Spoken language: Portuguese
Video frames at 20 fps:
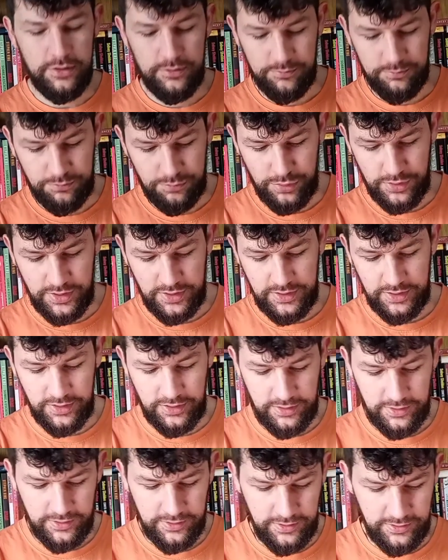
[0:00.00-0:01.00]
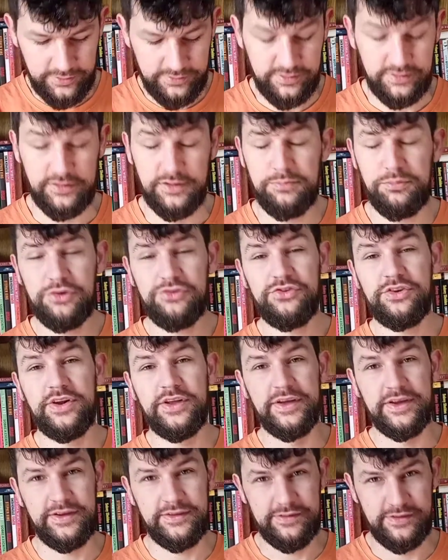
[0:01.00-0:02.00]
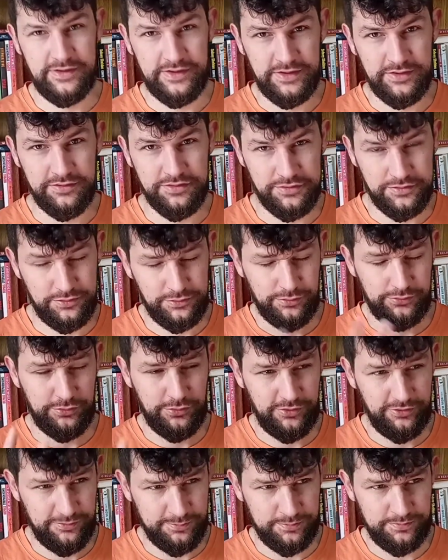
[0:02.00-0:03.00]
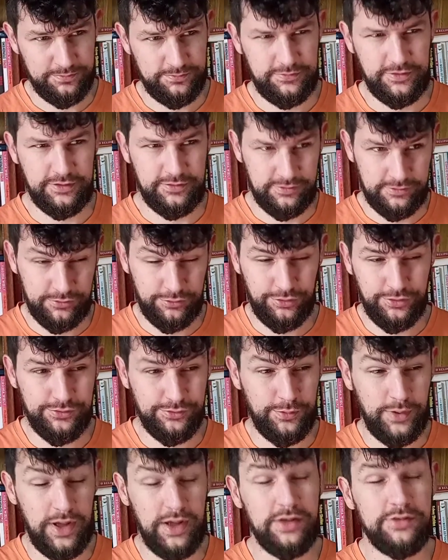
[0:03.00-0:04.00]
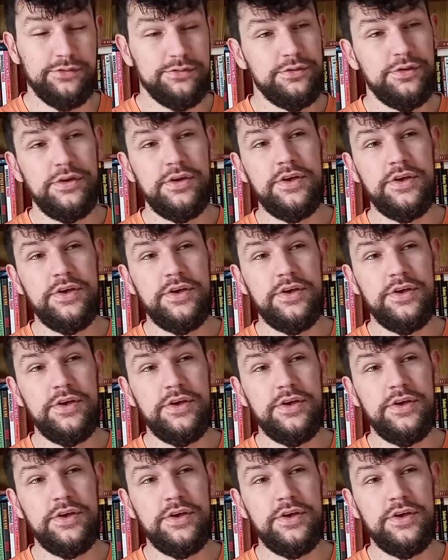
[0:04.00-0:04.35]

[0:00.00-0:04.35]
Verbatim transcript: Porque, assim, depois de ler esse livro, os dois, esses dois no caso,